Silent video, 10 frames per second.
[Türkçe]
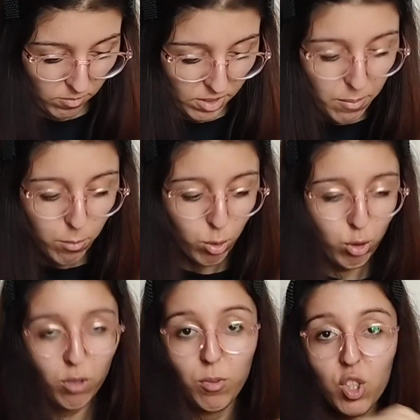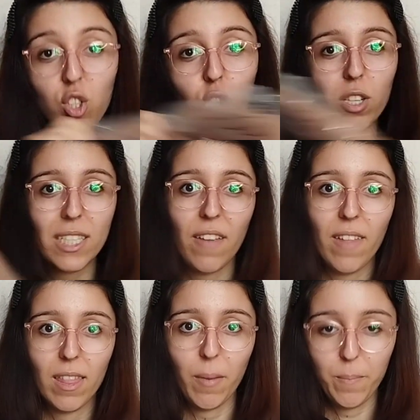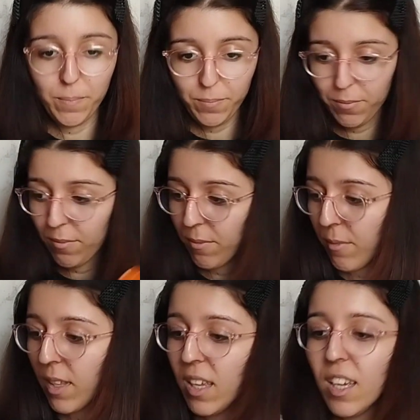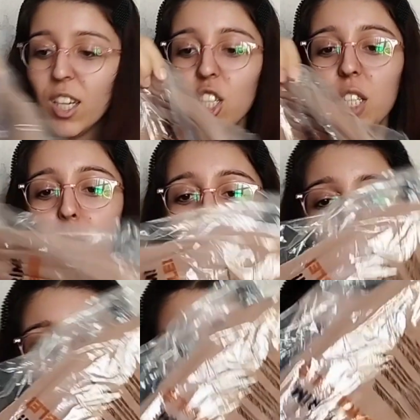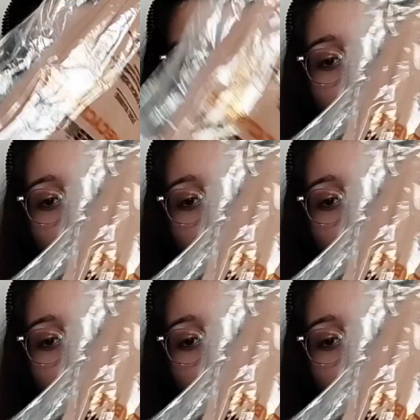ve bulduğum için çok sevindim. Şimdi bunların hepsi